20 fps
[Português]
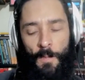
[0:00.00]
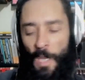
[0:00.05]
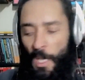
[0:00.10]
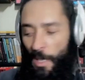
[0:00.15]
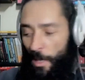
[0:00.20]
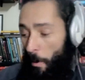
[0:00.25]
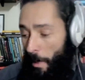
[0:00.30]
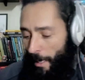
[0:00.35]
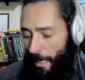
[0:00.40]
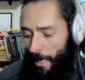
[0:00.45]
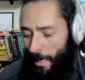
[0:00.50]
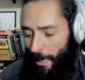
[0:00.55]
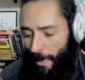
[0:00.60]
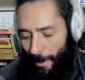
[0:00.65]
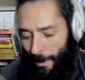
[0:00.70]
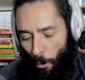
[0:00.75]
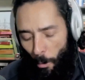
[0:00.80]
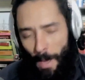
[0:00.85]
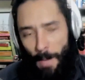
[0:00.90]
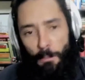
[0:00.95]
Então aquele que
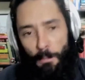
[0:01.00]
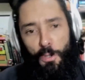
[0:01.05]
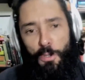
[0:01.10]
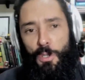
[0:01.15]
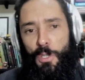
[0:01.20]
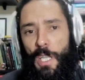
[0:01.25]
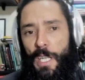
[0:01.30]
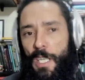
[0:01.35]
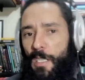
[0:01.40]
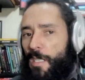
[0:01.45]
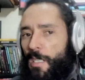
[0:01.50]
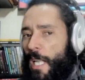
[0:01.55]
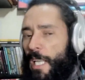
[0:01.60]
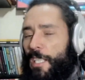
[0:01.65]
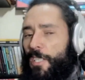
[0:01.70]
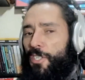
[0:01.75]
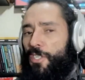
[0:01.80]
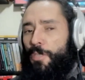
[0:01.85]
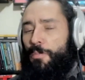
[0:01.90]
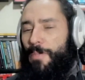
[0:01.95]
não é bolsonarista está
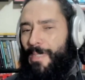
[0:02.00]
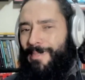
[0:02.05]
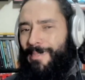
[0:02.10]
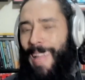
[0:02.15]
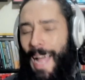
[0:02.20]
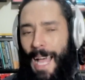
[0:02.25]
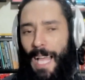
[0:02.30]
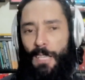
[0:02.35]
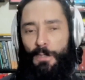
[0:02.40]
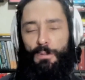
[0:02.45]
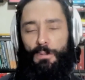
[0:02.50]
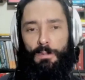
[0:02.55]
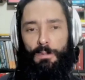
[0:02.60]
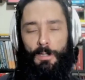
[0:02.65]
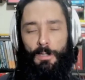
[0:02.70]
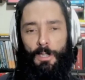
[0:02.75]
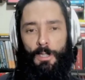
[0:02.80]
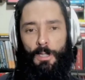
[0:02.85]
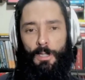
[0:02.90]
intimidado